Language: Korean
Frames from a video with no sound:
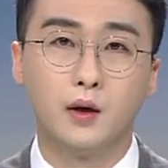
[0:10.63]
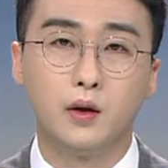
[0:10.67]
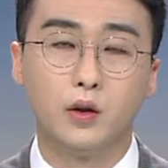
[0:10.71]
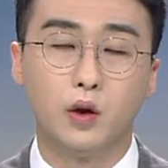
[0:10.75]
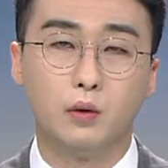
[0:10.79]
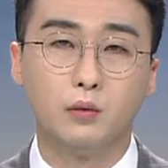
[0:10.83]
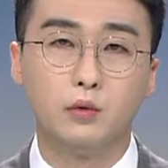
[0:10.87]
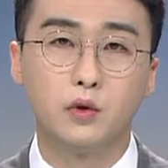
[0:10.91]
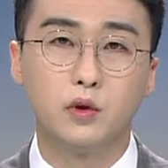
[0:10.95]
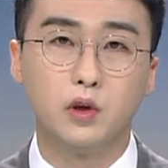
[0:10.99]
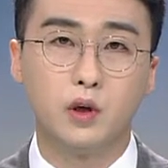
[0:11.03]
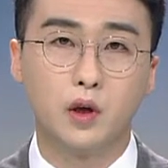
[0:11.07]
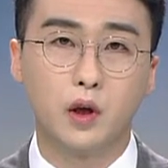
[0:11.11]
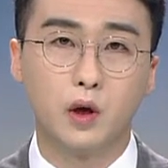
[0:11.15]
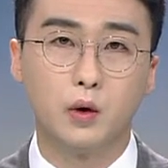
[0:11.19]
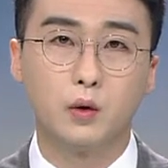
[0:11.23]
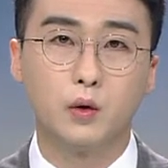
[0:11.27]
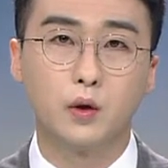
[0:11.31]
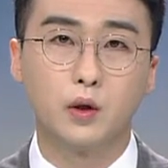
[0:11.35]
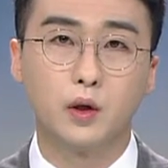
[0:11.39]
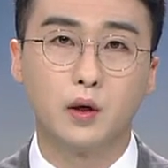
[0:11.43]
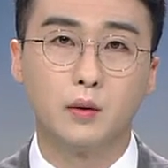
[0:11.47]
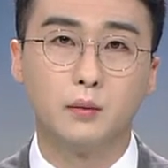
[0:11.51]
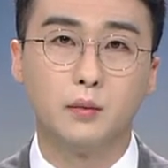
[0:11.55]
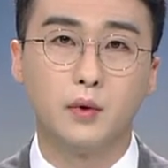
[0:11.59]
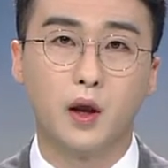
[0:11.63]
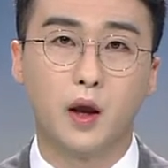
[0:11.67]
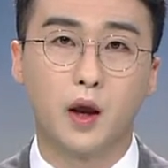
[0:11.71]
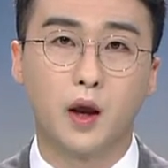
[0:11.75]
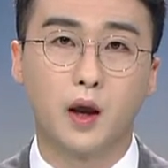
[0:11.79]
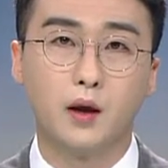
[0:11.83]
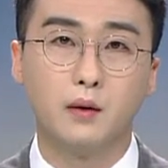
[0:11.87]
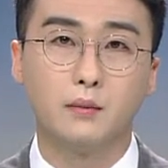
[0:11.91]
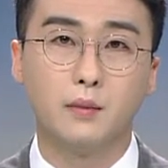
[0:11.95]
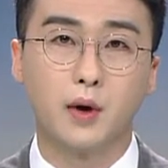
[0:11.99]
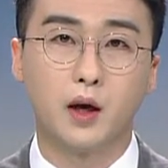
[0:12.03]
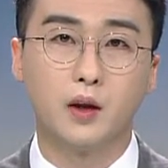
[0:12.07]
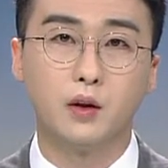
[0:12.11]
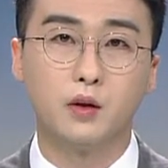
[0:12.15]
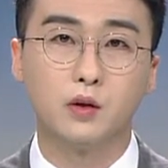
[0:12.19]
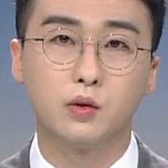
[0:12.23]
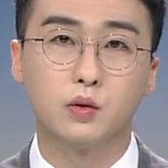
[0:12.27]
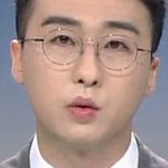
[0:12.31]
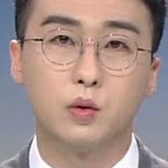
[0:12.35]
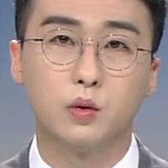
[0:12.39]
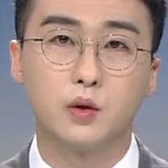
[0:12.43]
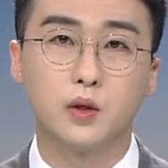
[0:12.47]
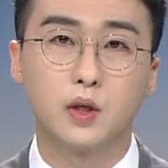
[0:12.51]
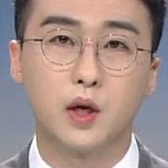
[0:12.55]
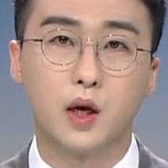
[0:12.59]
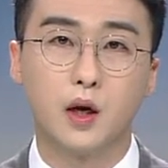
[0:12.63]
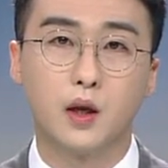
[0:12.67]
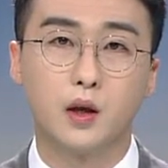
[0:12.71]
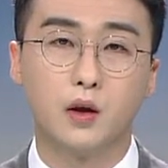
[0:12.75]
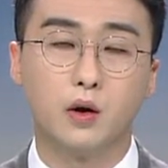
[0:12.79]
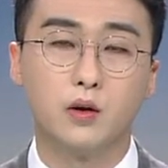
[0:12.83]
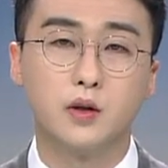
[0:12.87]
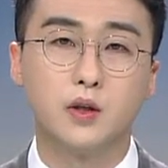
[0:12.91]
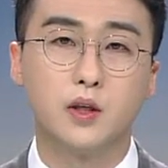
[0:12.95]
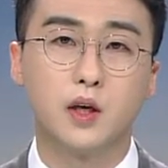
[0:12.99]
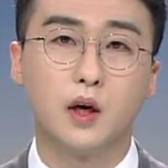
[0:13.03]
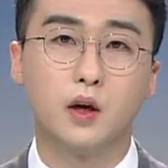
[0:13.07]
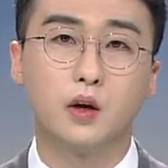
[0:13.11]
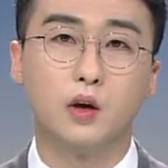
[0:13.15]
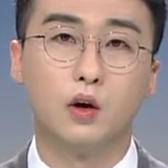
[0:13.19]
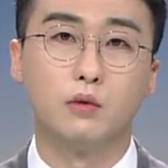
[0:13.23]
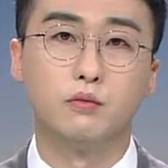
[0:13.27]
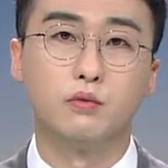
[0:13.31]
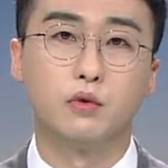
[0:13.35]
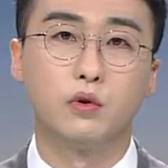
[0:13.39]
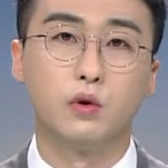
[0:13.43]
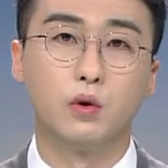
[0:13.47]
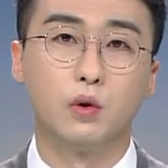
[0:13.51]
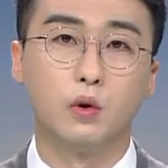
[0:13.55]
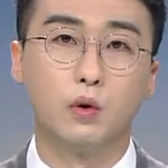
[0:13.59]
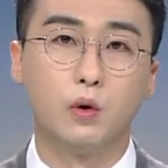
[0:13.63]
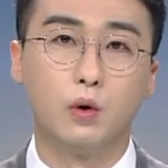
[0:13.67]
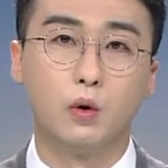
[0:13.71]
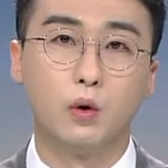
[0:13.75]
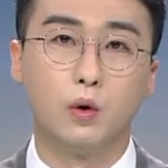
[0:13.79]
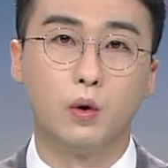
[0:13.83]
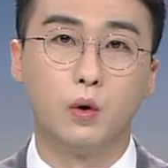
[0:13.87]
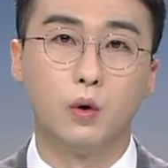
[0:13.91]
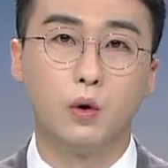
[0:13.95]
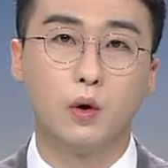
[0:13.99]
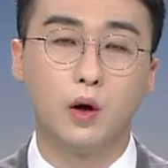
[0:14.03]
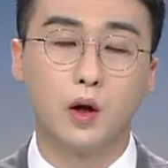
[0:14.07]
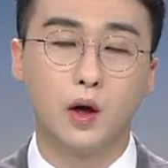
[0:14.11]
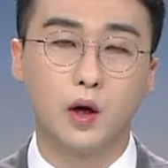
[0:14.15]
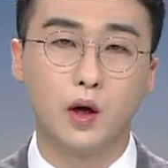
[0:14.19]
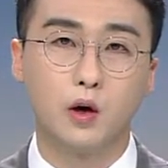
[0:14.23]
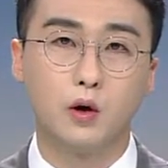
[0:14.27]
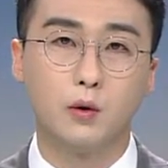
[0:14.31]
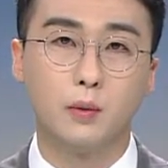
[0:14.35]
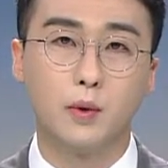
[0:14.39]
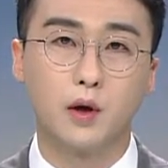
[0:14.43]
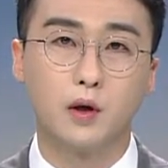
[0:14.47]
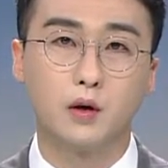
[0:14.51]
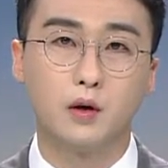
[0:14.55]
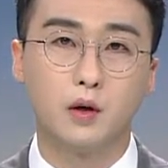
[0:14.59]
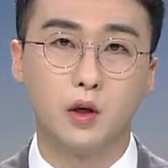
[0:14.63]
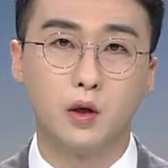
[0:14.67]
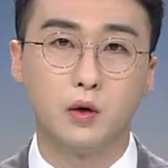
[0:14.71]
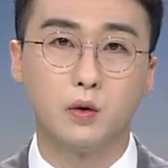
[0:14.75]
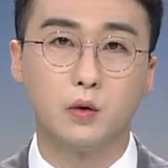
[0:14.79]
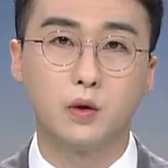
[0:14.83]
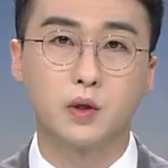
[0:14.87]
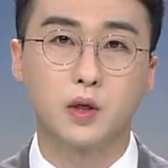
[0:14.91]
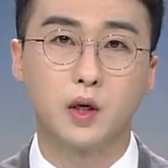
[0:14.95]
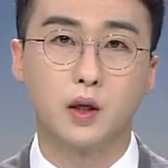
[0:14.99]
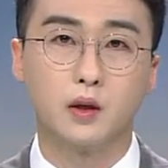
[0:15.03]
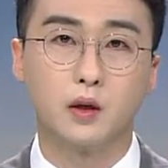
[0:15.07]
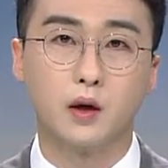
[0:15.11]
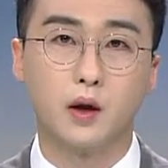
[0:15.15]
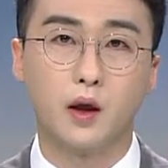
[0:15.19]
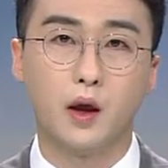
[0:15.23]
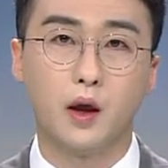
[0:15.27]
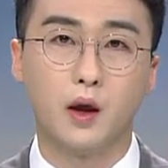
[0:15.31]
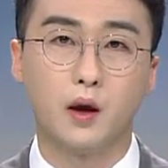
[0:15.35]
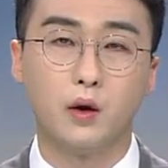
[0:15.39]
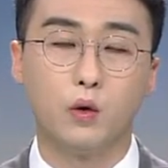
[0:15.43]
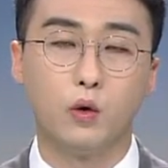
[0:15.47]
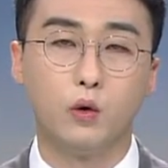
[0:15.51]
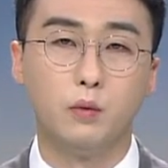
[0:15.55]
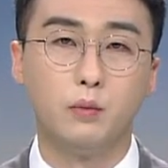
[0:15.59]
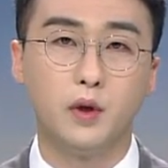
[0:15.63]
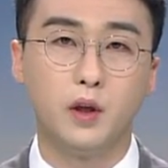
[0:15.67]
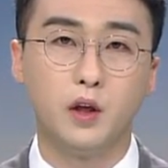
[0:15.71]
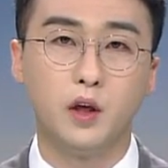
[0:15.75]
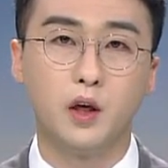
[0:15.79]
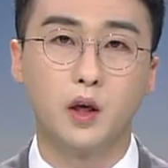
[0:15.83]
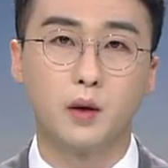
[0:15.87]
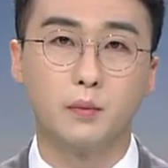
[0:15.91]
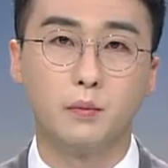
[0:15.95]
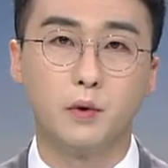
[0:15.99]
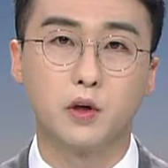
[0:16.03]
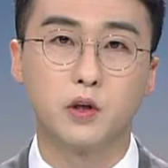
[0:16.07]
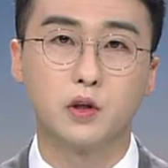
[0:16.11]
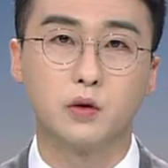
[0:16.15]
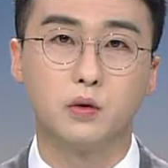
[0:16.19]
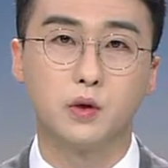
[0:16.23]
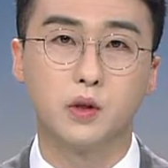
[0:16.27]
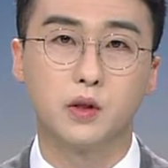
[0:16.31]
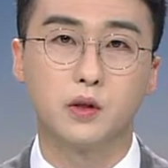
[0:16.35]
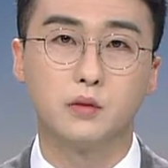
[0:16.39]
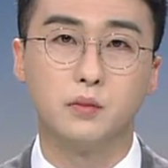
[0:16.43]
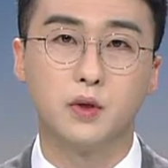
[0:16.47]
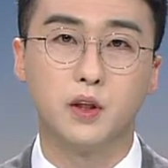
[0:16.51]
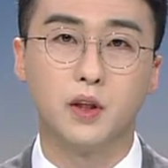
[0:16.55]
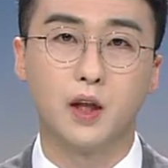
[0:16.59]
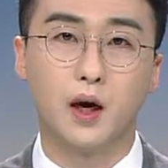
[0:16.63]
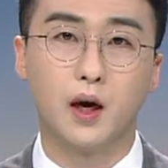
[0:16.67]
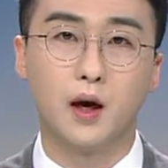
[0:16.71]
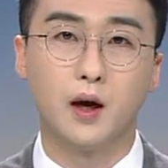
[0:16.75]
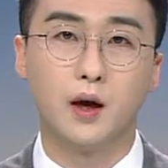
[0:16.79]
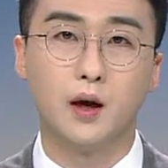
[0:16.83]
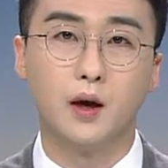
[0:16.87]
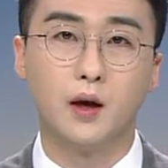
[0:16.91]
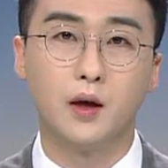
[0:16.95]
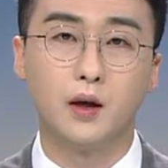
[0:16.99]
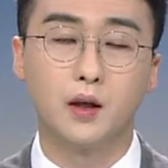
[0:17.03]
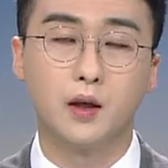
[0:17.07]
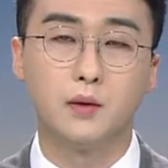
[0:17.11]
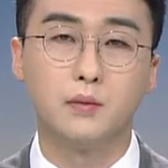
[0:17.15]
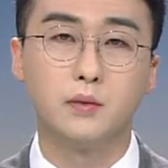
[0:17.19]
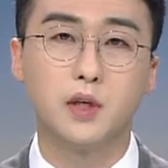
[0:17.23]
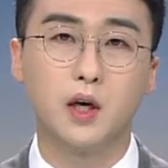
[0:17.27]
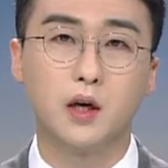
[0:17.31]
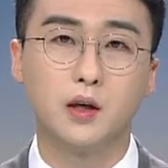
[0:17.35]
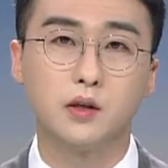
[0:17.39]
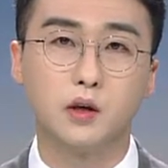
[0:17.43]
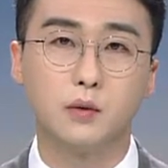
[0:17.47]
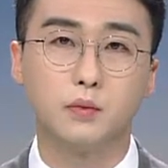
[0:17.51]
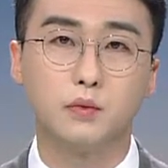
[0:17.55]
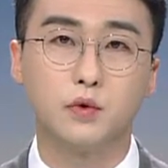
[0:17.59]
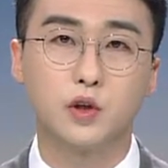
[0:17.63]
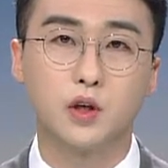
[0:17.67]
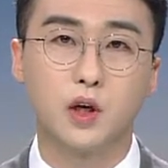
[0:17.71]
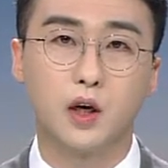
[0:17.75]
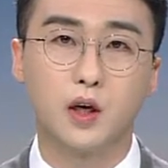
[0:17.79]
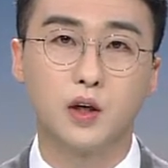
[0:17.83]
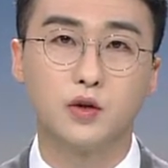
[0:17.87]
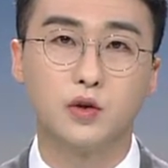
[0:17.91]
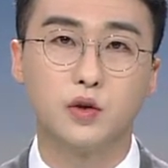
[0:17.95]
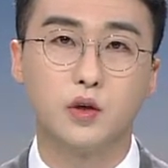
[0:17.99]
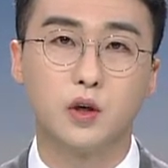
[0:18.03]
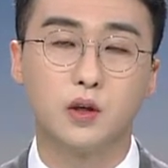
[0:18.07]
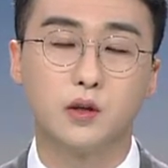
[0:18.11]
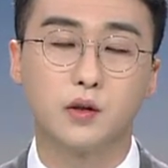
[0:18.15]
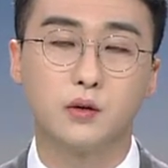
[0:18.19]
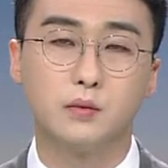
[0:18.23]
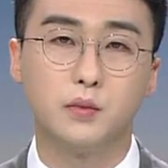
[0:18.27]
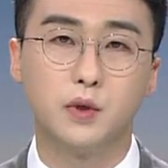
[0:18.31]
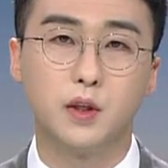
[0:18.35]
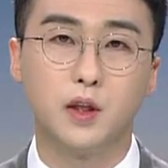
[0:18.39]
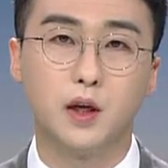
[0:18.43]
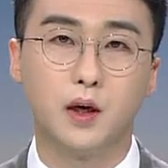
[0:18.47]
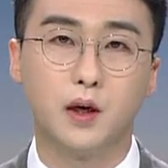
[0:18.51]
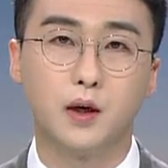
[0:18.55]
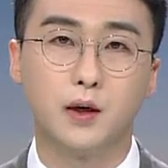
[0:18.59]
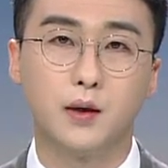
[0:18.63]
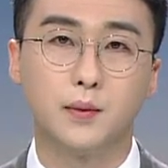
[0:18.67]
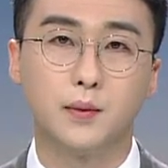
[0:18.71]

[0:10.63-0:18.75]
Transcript: 너무 크게 오른 금리에 마이너스 통장 연장 여부를 놓고 카카오뱅크 이용자들의 고민이 깊어지고 있습니다. 김창섭 기자가 취재했습니다.